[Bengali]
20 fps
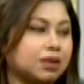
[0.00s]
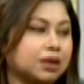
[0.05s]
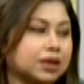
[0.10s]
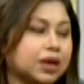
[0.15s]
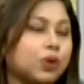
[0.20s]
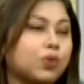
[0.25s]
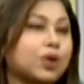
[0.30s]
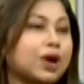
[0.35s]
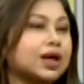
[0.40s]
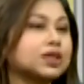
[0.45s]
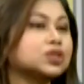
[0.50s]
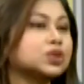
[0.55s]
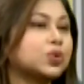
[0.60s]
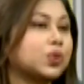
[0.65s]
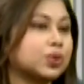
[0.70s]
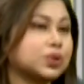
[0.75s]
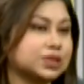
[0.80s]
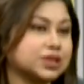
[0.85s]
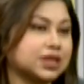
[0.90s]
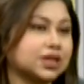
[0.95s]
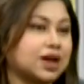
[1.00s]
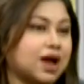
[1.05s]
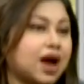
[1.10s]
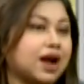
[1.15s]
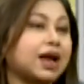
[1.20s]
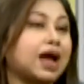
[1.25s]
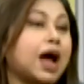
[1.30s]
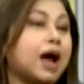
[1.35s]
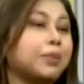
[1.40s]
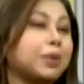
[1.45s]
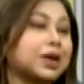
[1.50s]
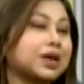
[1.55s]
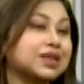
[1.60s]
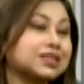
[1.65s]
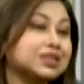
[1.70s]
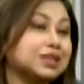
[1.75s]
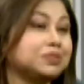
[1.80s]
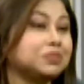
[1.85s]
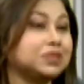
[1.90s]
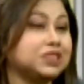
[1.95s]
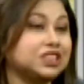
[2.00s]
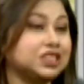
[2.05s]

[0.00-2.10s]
কেউ কাজ করছে না আর আমার কাছে